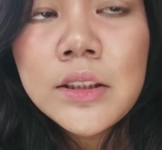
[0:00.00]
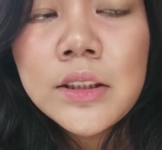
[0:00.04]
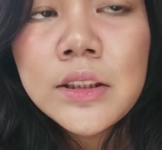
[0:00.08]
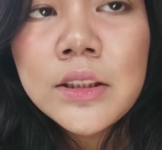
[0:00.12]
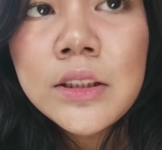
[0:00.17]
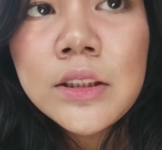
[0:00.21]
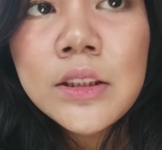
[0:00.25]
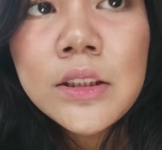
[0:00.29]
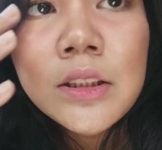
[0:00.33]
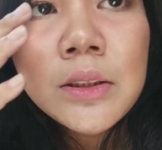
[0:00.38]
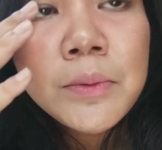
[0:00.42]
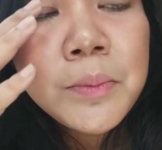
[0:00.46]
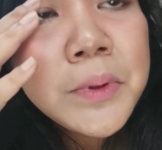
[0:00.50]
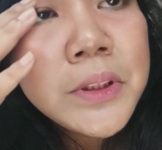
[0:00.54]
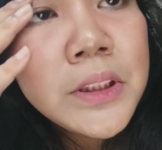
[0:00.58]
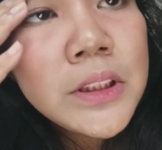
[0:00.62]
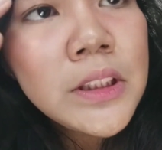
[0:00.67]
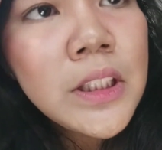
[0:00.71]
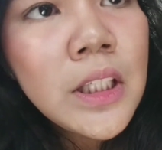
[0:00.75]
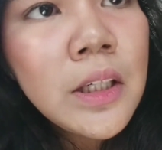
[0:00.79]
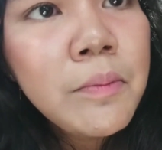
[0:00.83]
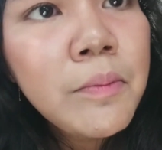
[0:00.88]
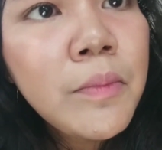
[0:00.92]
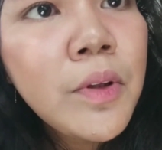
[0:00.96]

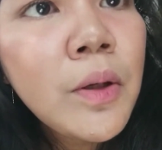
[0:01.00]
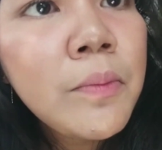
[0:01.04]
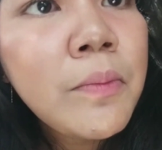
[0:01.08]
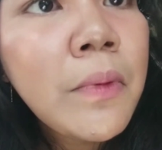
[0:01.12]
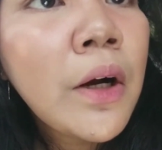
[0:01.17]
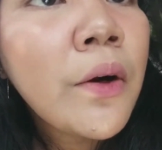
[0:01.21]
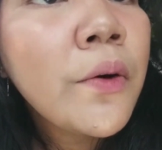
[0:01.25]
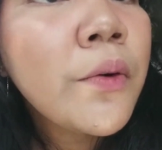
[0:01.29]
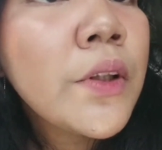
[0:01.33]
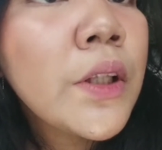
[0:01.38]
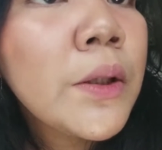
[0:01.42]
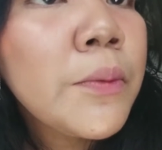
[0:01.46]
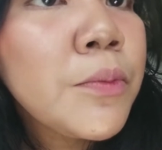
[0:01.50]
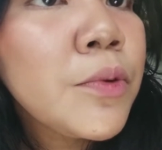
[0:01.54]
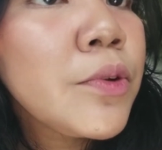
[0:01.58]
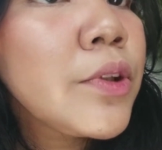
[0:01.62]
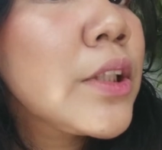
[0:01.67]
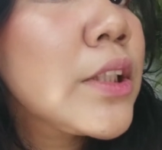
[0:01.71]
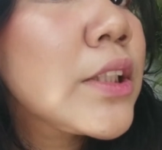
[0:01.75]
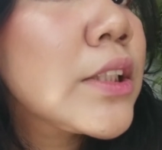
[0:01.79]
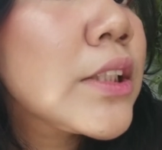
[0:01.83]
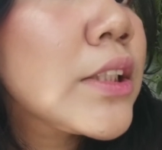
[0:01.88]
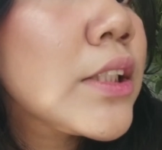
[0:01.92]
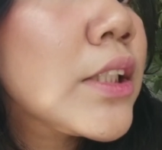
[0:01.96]
selebihnya belum aku
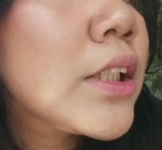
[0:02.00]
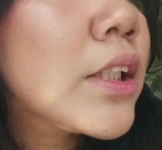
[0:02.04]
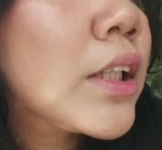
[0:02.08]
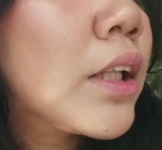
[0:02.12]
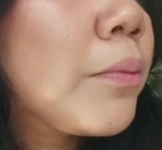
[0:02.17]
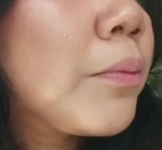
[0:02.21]
temuin sih